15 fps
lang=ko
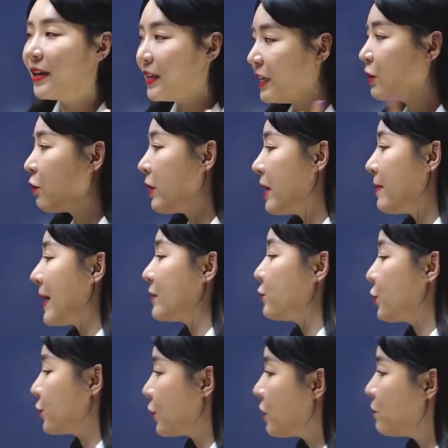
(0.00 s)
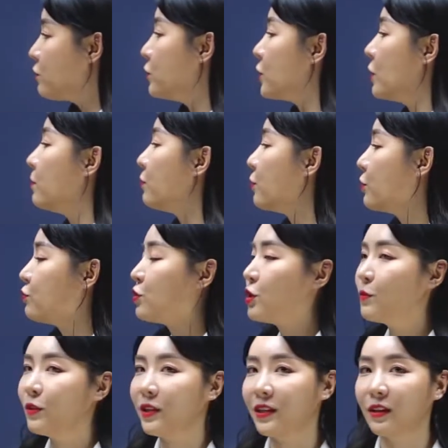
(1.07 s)
이거에 맞춰서 문제를
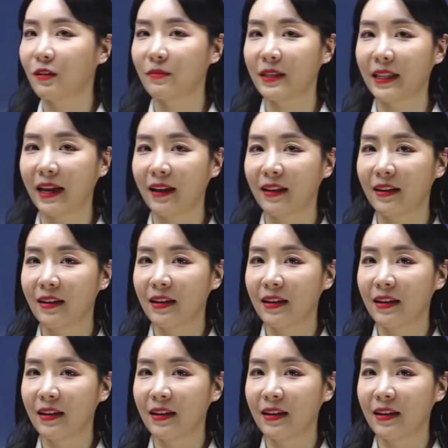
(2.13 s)
풀어주시면 되는 겁니다.